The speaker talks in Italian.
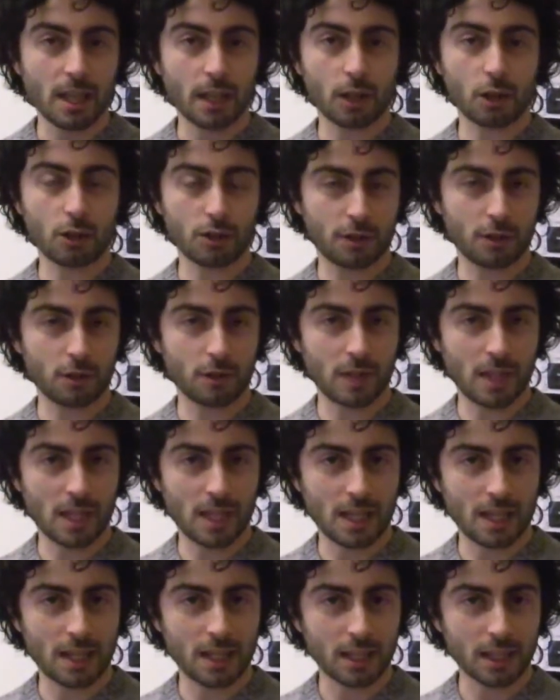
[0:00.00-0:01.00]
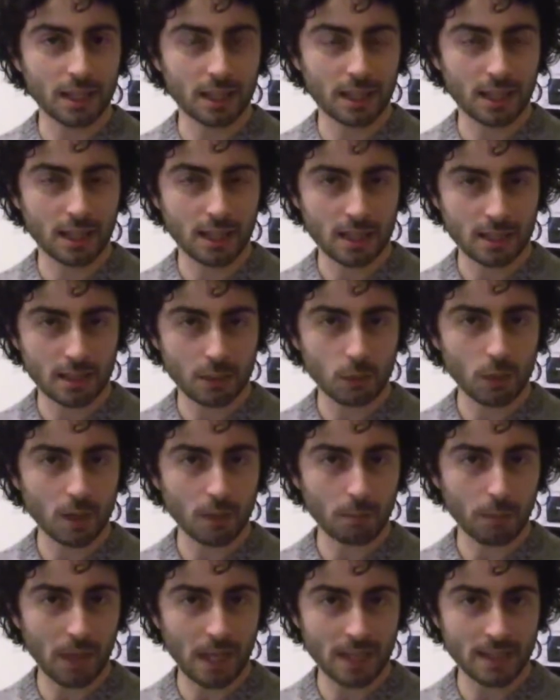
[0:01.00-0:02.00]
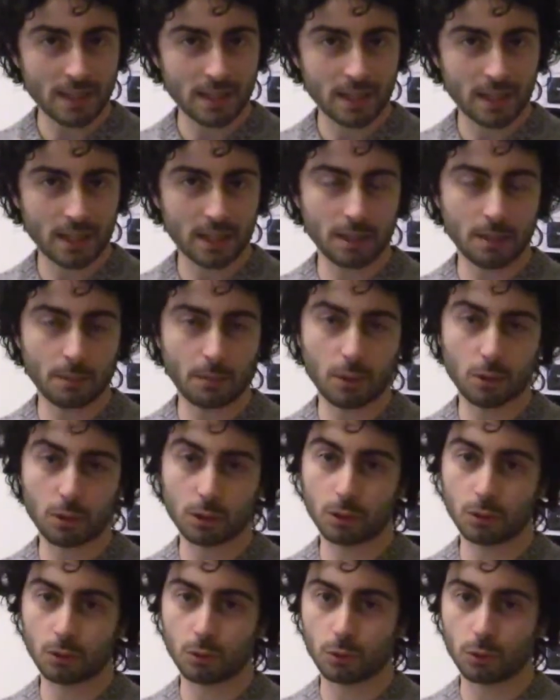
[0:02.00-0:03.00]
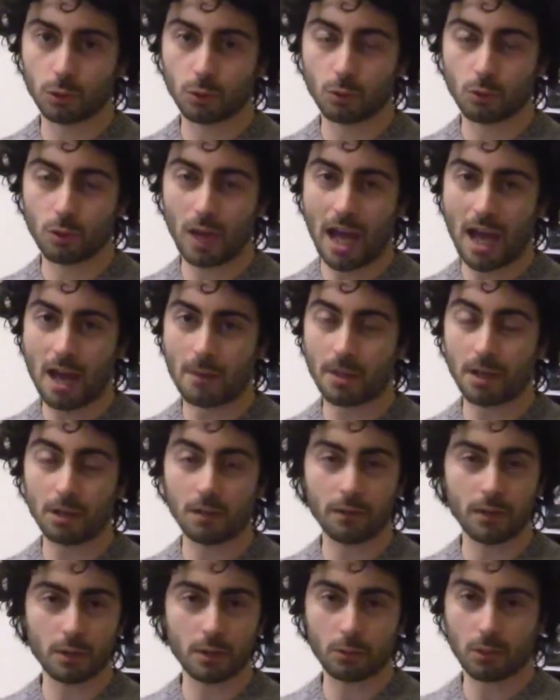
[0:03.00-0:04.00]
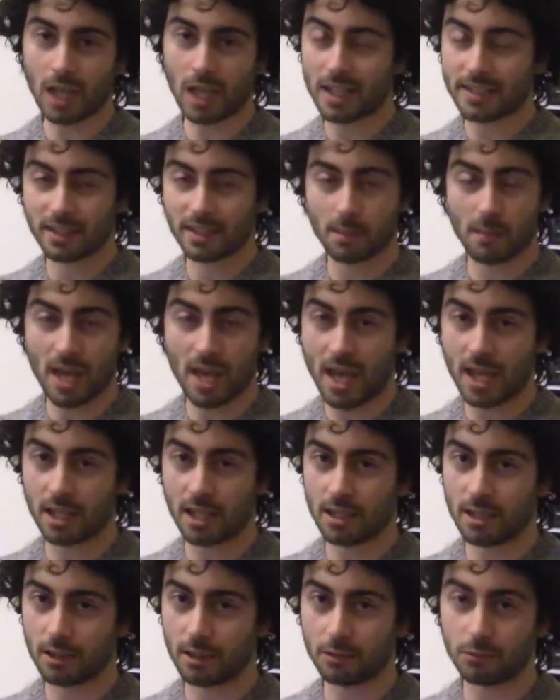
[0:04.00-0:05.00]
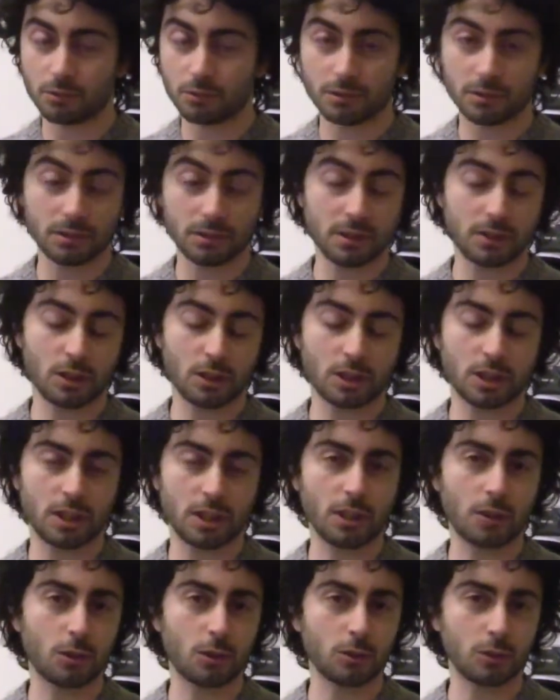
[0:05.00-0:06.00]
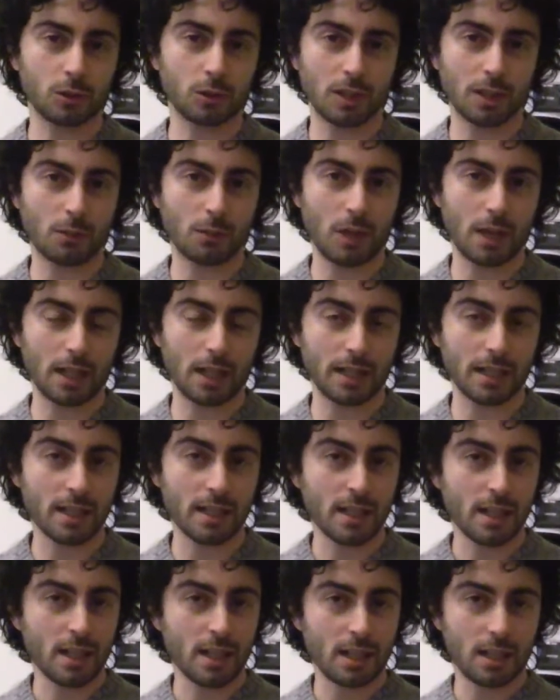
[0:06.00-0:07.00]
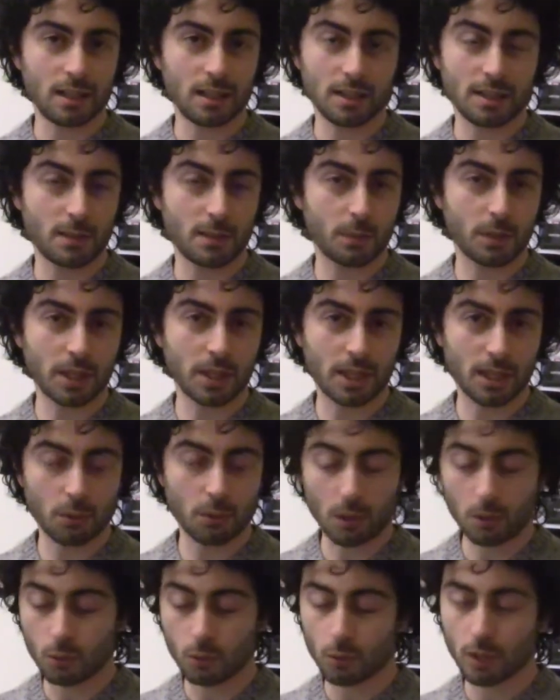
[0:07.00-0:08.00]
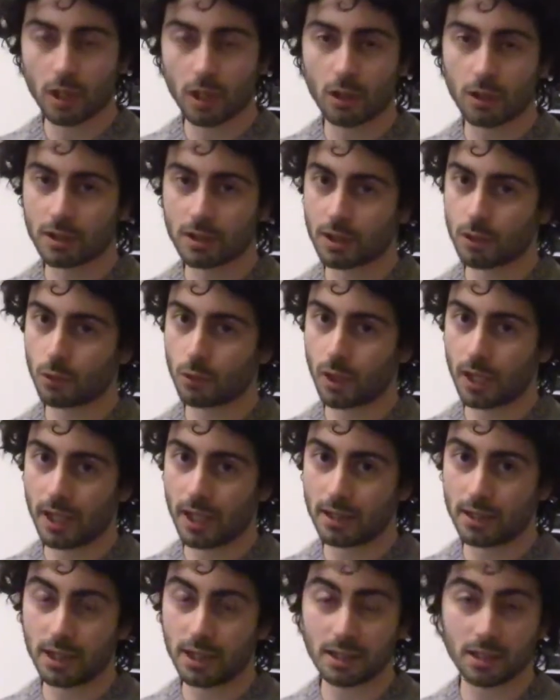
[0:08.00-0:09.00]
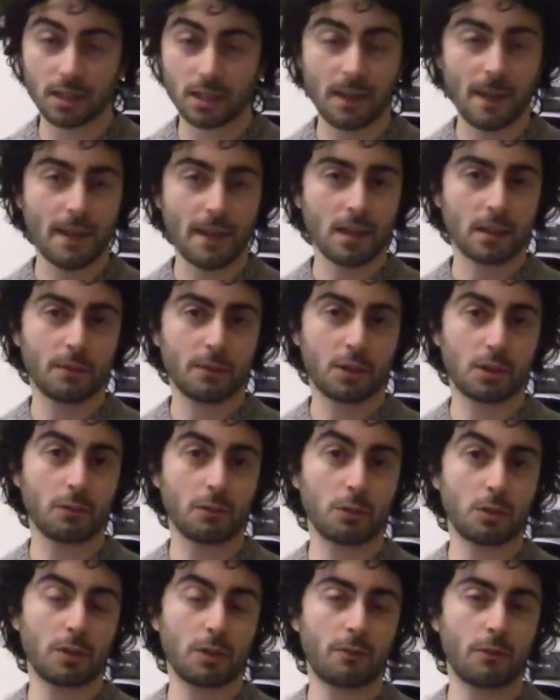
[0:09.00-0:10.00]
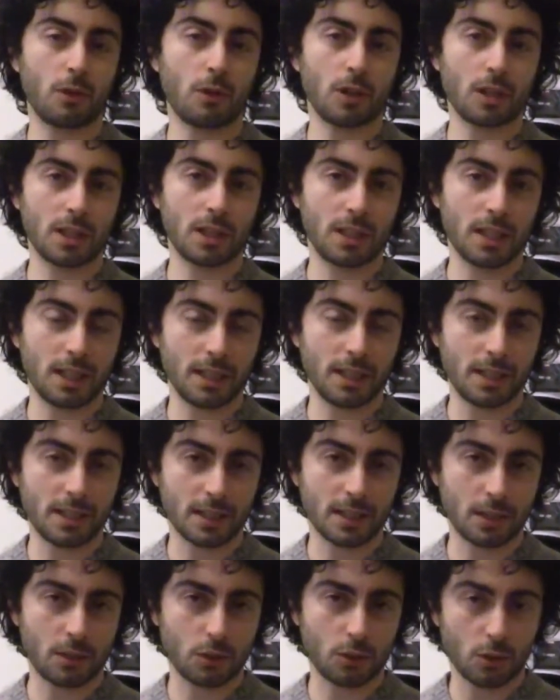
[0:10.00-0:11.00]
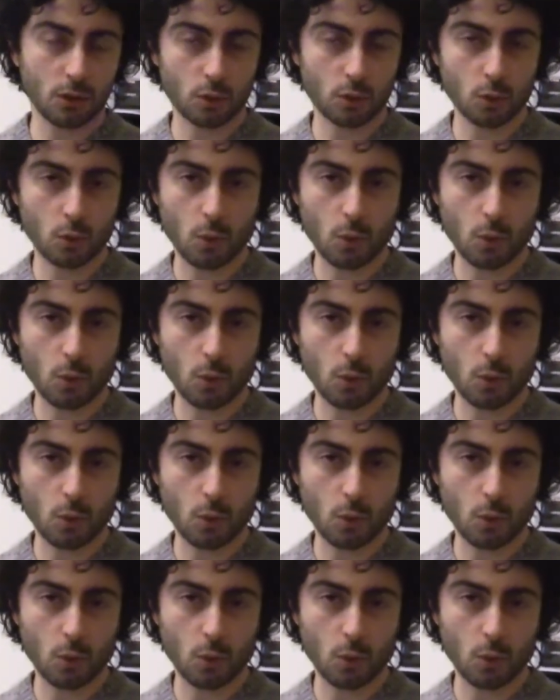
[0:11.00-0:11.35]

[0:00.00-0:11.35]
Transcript: Grosse novità anche in casa OnePlus che ha da poco tenuto un AMA, ovvero un Ask Me Anything, una sorta di incontro nel quale eh, si può chiedere qualunque cosa su Reddit, dove sono venute fuori delle indiscrezioni su